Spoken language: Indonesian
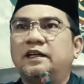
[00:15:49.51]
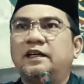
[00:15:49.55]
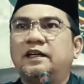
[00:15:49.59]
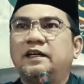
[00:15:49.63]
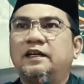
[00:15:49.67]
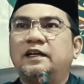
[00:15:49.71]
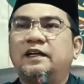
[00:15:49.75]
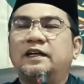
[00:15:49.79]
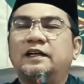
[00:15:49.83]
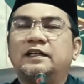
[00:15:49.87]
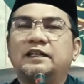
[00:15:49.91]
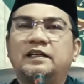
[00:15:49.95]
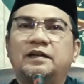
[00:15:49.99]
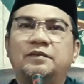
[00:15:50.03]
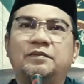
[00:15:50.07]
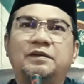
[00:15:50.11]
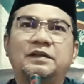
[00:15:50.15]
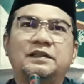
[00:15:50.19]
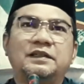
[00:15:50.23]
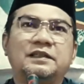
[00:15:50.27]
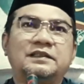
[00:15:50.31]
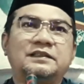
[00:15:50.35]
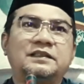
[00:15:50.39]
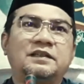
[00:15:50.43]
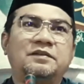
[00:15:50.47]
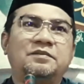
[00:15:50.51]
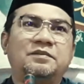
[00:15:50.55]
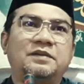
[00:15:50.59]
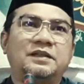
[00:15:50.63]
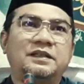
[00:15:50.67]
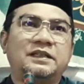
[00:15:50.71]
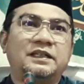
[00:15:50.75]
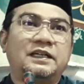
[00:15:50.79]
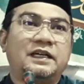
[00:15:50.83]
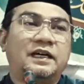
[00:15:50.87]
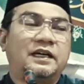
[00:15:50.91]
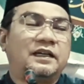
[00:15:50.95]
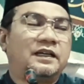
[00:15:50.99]
Ah, anggap aja
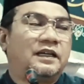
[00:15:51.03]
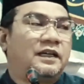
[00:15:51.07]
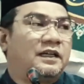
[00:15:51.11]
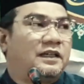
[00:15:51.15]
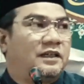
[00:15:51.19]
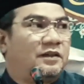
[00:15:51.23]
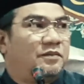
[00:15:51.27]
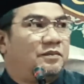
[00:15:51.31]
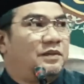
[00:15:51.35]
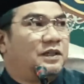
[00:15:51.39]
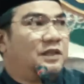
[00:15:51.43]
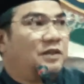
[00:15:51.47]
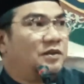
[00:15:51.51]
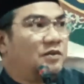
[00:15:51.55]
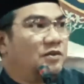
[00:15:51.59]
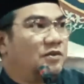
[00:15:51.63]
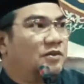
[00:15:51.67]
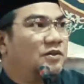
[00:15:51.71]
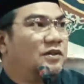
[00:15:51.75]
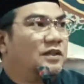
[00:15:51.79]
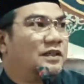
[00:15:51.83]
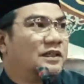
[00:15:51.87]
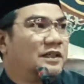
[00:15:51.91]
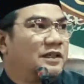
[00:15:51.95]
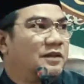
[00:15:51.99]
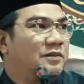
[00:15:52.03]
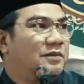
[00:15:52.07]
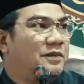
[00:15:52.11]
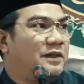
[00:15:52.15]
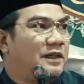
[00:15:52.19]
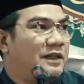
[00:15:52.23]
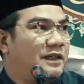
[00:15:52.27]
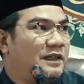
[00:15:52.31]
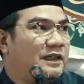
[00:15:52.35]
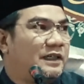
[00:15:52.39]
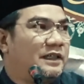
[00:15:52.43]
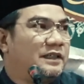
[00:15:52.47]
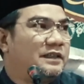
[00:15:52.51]
sama dengan anak Nabi Nuh lagi,
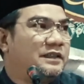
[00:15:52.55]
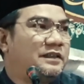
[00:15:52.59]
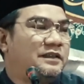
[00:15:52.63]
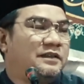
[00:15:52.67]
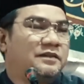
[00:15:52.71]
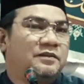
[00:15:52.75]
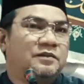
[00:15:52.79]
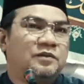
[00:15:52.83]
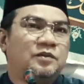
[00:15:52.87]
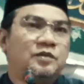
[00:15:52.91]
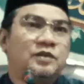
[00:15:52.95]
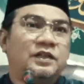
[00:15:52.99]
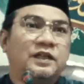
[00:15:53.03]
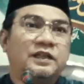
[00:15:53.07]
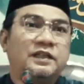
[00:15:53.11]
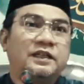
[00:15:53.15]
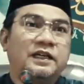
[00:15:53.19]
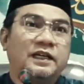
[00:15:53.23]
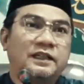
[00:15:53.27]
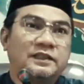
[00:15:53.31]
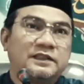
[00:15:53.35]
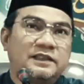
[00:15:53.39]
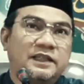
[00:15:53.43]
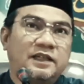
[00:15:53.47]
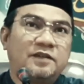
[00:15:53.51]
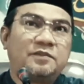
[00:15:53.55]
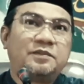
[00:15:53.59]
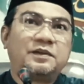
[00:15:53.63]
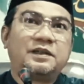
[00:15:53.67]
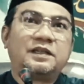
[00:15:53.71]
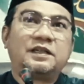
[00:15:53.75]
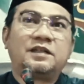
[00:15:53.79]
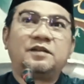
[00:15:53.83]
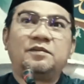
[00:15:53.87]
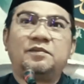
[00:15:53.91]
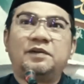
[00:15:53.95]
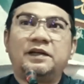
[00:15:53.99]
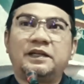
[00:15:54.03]
Pak kan. Udah diajak
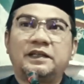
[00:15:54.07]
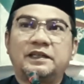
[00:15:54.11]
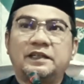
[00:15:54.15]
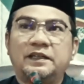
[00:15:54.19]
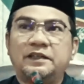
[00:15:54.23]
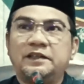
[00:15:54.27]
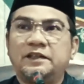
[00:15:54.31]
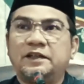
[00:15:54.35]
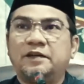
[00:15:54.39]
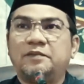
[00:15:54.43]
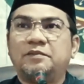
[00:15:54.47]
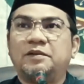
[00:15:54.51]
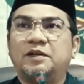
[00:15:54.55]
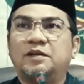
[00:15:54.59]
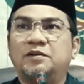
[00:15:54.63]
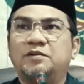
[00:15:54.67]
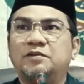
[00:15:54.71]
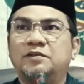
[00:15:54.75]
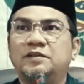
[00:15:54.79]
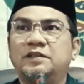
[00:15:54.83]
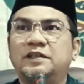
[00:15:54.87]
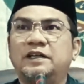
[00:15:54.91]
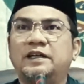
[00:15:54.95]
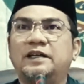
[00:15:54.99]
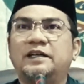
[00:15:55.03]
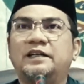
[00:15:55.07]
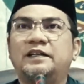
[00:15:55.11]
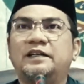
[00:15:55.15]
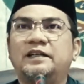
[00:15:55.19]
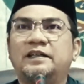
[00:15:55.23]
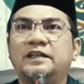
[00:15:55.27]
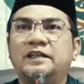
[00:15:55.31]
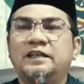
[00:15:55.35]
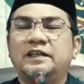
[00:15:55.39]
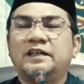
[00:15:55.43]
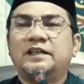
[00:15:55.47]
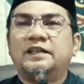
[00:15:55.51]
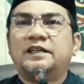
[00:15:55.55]
pada kebaikan enggak mau dia.
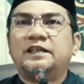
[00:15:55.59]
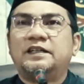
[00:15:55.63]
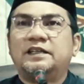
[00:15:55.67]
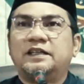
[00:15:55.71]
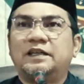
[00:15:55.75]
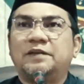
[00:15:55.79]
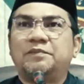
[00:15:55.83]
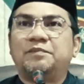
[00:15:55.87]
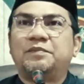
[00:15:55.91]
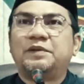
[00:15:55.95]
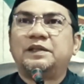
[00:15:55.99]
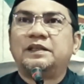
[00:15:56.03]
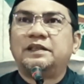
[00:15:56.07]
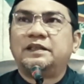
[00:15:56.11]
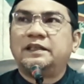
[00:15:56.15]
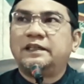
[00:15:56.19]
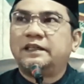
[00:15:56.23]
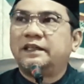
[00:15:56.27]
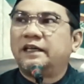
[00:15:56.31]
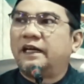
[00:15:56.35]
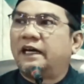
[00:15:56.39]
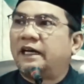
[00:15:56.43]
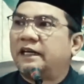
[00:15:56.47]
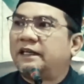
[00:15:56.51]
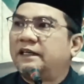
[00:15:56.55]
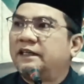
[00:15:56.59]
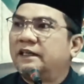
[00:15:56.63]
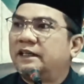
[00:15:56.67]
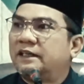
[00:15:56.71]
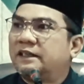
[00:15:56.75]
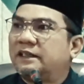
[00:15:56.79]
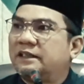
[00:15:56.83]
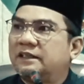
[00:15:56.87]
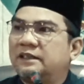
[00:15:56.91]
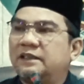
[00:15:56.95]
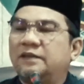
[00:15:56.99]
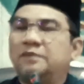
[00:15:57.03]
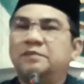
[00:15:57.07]
Yang penting
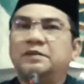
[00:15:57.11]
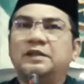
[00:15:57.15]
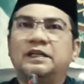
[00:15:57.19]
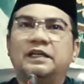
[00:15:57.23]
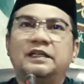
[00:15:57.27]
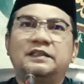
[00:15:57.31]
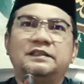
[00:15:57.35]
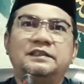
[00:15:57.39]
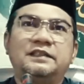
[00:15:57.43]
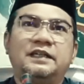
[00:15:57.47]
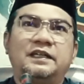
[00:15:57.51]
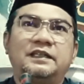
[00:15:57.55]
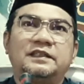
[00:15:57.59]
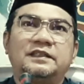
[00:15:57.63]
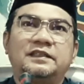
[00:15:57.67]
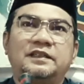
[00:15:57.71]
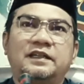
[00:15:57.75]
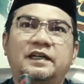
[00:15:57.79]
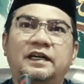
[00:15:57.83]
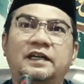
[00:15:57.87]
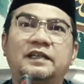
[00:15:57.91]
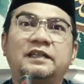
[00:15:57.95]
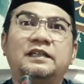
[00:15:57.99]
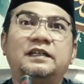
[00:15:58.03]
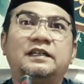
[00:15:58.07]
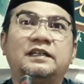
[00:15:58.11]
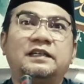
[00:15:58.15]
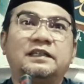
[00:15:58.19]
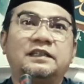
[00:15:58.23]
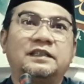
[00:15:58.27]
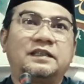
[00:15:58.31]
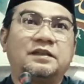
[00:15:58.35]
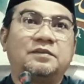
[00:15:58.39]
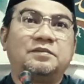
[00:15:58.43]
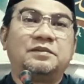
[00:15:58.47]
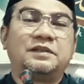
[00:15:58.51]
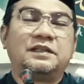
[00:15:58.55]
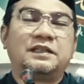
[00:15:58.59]
ada kita mengajaknya, ada
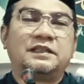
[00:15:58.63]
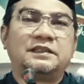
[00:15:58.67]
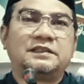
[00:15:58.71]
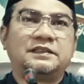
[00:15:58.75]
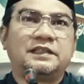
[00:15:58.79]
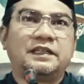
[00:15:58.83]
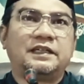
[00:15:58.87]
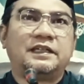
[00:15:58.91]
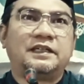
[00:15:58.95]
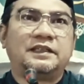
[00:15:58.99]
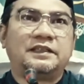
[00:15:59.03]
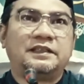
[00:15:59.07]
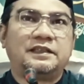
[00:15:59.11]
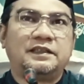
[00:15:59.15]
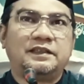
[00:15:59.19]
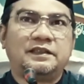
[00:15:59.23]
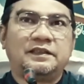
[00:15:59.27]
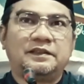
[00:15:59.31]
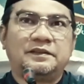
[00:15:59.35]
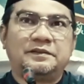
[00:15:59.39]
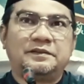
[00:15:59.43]
kita menasehati.